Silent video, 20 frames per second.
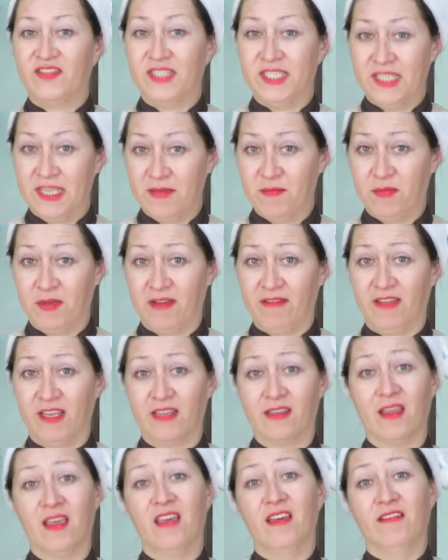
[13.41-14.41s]
Всем
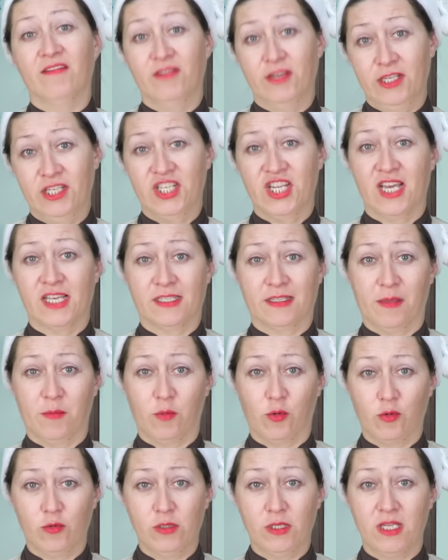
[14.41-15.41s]
привет! Вы часто
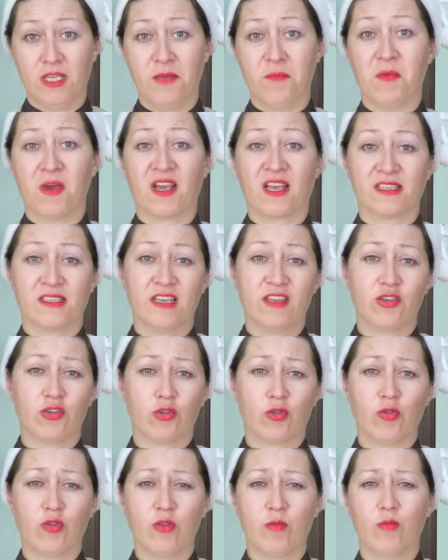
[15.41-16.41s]
просите показать
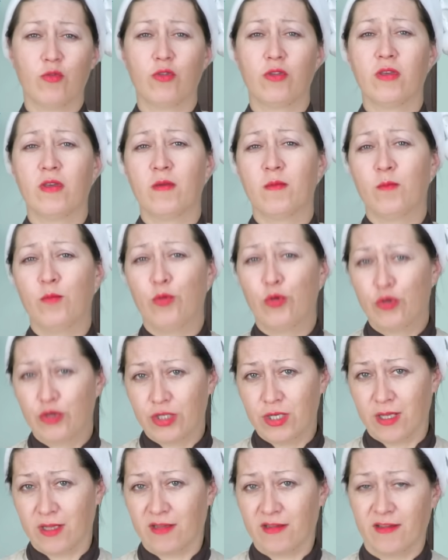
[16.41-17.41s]
что-нибудь
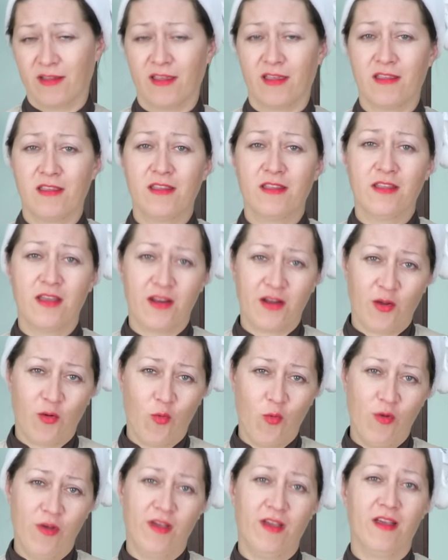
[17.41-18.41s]
бюджетное,
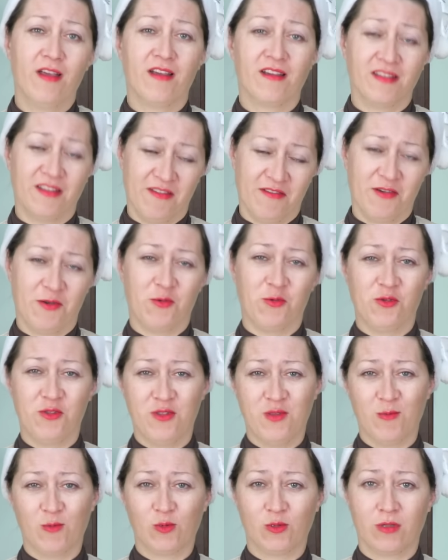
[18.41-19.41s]
недорогое к
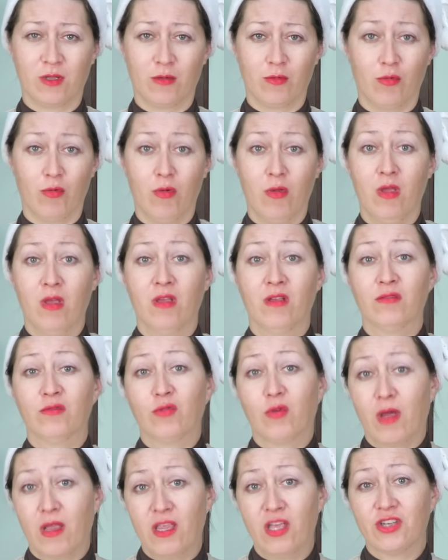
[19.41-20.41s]
новогоднему столу.
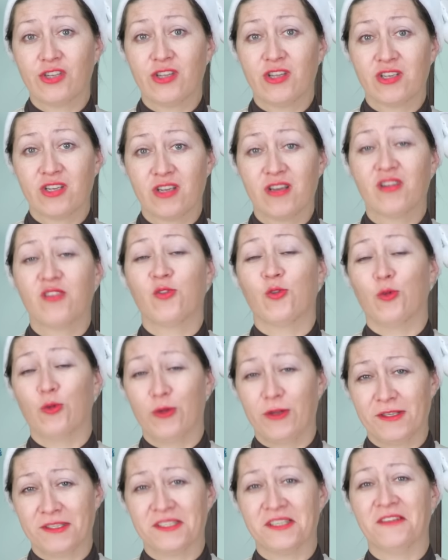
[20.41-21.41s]
Ну, конечно же,
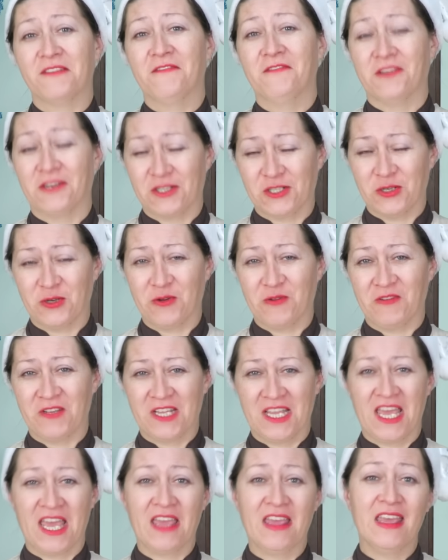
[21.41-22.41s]
курица
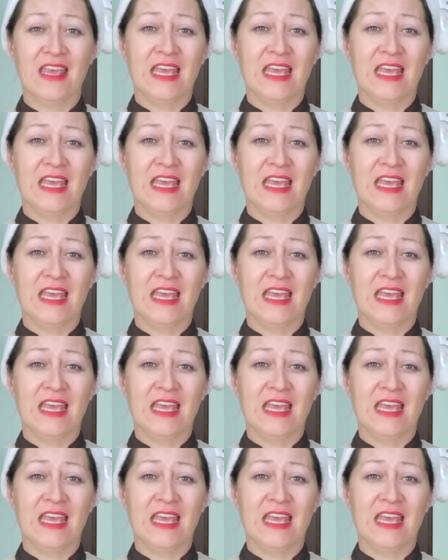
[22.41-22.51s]
фаршированная.